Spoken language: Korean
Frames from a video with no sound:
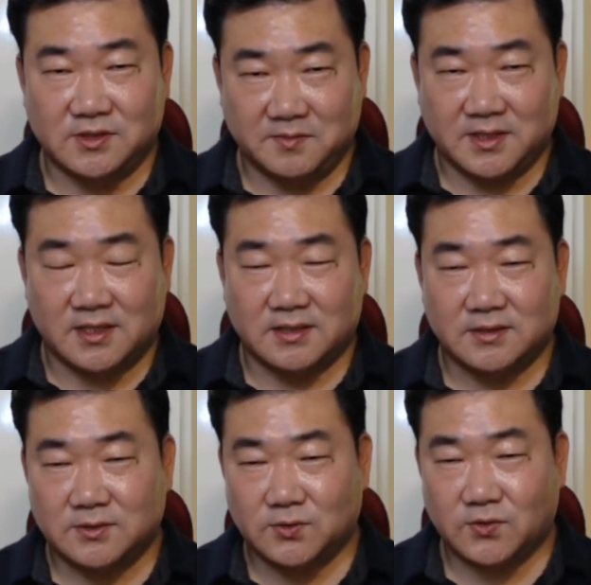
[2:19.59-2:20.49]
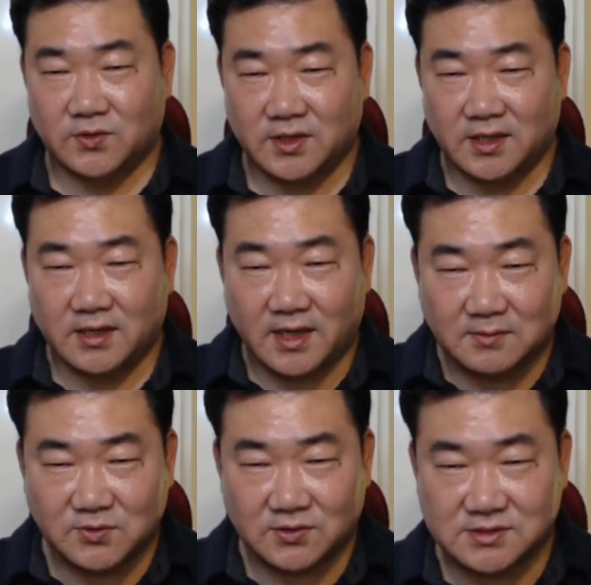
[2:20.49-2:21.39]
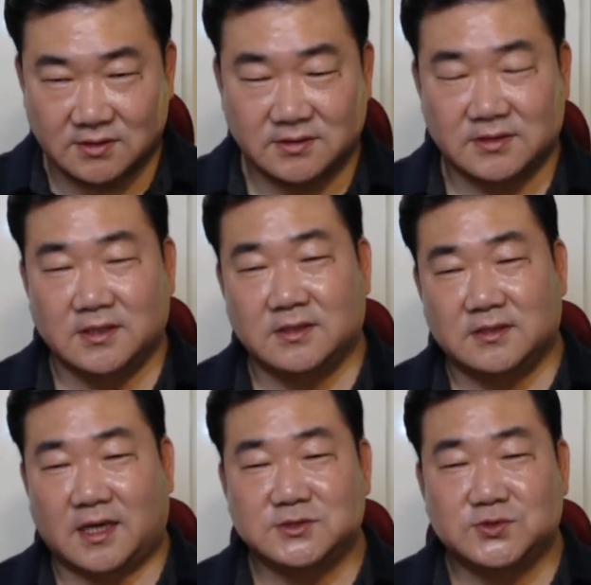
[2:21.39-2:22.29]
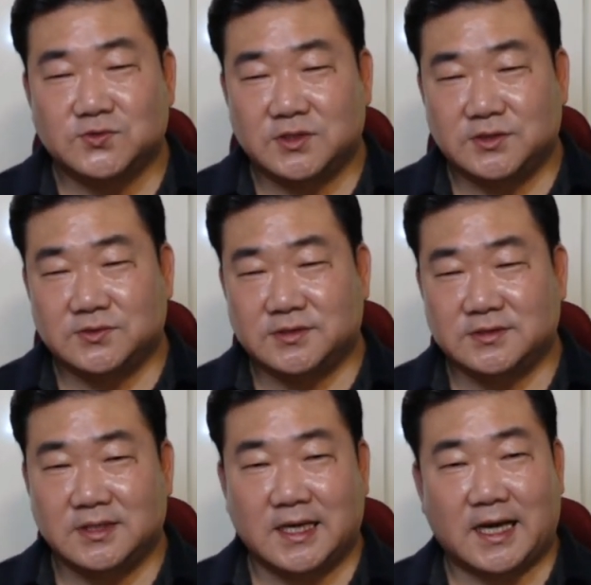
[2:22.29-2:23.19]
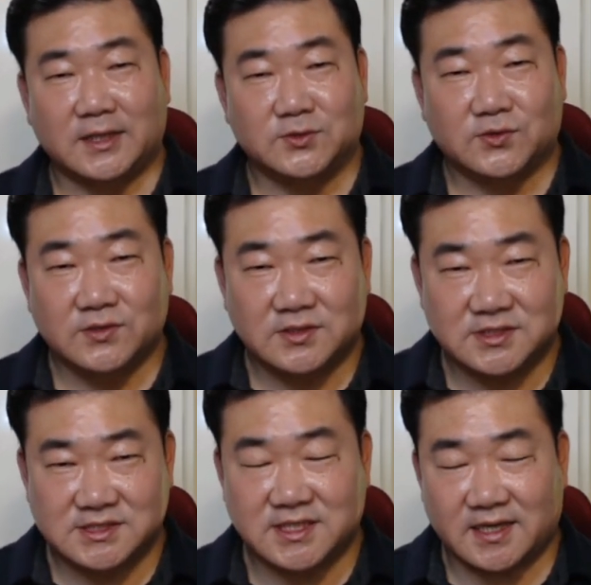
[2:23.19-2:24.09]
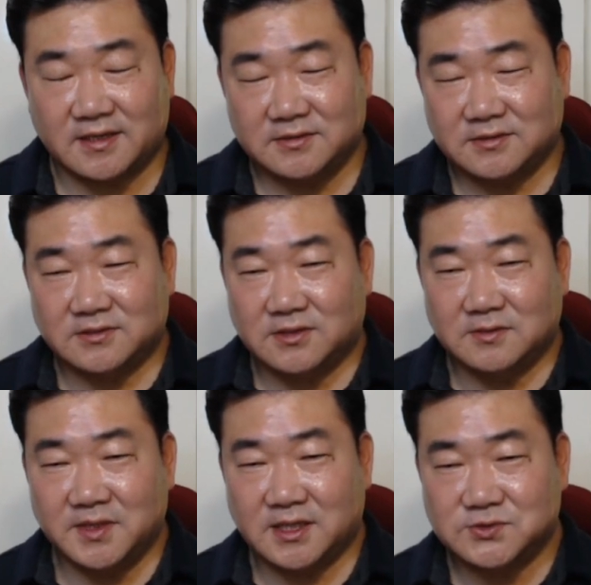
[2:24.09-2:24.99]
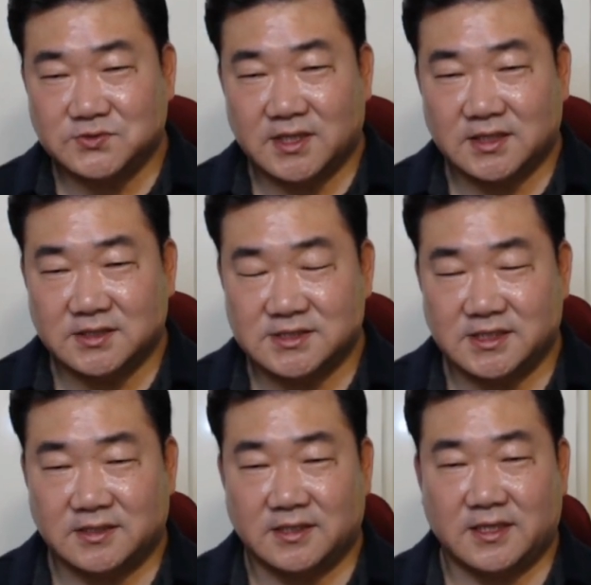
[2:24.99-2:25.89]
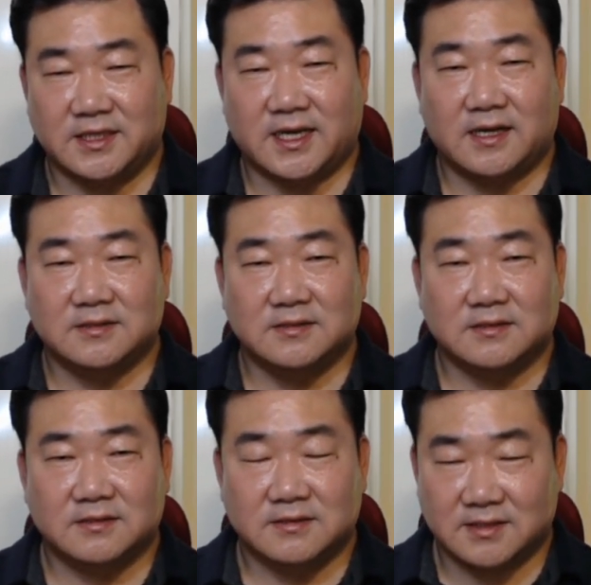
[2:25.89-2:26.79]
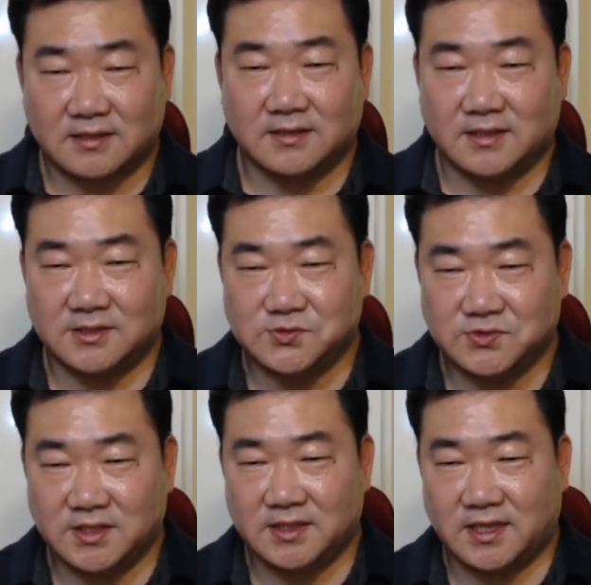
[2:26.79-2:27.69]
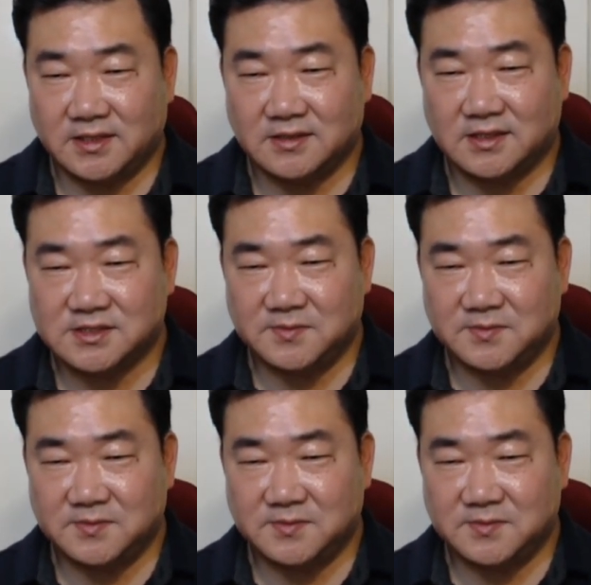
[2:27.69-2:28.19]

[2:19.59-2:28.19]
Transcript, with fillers: 의미가 이렇게 함으로써 안 좋은 기운은 안 돌을 것이다 라는 그 의미가 중요한 거지 그렇게 양은 그닥 그렇게 중요한 게 아닌 것